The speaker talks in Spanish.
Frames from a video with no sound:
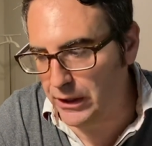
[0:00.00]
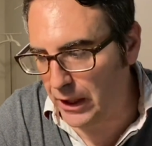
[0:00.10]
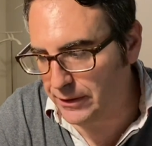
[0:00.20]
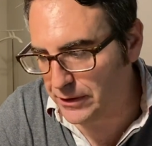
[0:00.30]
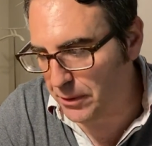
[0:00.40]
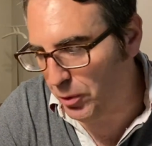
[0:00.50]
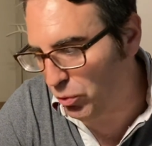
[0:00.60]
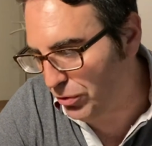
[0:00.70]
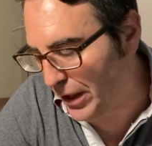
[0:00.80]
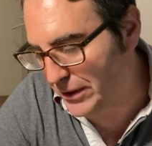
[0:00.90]
antes de
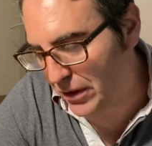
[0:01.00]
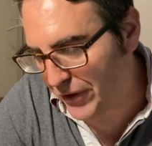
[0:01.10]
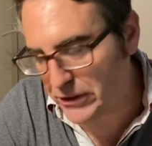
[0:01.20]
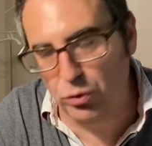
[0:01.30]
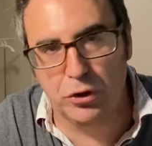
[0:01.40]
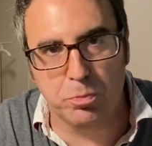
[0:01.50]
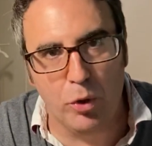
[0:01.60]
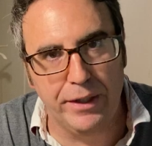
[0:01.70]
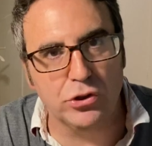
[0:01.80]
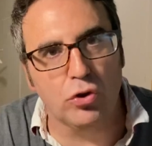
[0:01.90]
pronunciar esta frase o
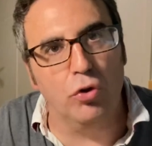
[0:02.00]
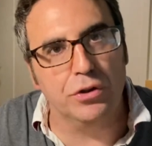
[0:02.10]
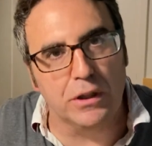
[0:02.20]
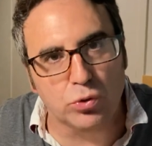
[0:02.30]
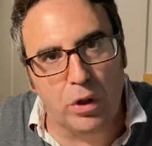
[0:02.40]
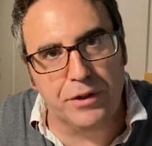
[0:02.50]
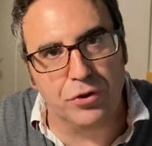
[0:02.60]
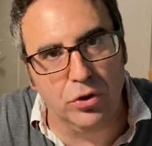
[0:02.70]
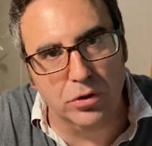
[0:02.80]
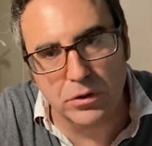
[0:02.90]
después,
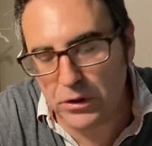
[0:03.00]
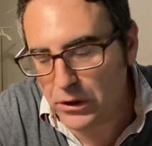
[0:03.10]
contextualizó